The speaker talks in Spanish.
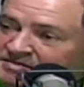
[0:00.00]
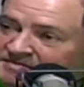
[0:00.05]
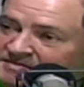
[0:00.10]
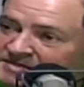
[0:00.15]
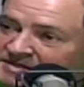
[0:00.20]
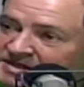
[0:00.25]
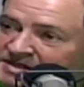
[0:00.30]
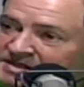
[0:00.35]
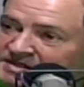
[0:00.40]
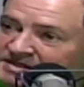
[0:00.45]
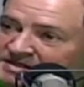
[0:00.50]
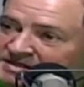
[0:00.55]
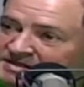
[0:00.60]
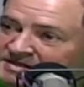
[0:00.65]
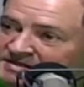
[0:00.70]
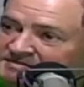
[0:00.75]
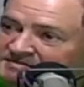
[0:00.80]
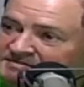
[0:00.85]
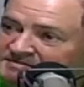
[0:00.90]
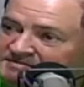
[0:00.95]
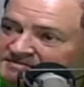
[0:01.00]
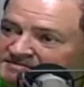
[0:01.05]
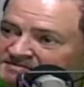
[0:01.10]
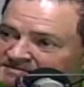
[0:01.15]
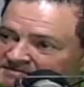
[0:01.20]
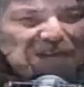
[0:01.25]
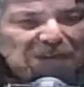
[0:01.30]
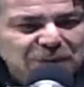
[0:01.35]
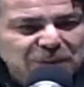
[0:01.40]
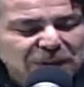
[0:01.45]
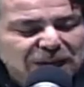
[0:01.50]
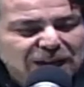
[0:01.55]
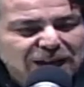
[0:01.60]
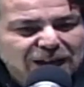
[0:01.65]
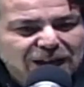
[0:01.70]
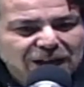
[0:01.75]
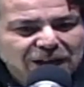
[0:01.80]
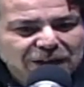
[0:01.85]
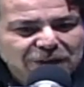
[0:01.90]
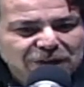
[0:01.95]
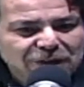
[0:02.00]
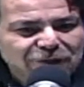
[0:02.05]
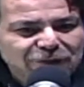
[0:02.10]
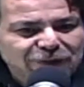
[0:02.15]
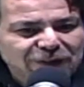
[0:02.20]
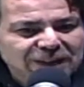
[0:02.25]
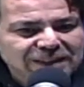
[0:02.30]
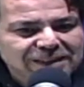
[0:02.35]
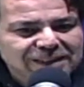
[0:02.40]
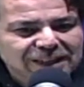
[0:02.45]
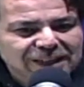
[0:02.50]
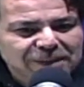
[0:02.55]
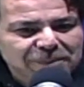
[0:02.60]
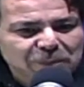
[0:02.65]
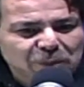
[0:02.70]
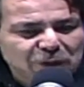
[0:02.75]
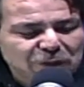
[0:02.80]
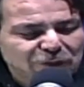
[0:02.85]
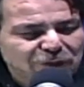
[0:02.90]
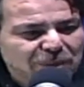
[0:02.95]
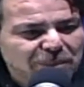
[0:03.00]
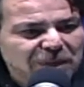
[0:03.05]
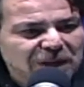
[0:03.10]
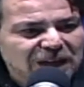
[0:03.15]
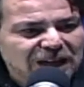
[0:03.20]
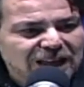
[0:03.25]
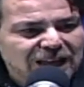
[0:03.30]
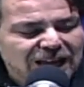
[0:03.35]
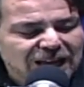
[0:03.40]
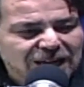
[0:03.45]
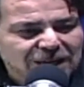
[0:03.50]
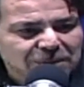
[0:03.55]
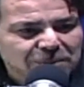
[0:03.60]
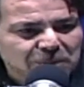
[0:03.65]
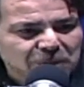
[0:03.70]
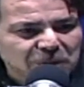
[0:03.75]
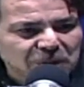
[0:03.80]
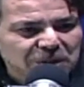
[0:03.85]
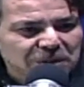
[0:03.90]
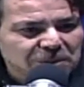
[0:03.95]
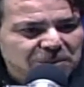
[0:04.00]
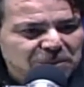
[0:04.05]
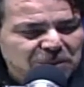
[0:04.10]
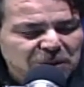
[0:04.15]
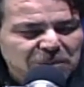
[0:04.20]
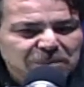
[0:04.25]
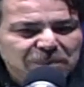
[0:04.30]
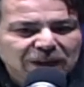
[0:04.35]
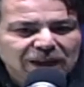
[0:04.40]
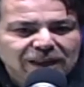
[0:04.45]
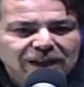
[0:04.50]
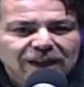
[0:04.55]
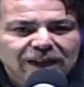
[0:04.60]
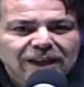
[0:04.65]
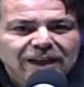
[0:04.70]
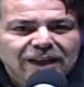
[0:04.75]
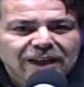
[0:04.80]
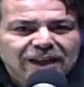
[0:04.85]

Hoy hay una, hay una, hay una fiesta muy familiar, muy, muy padre.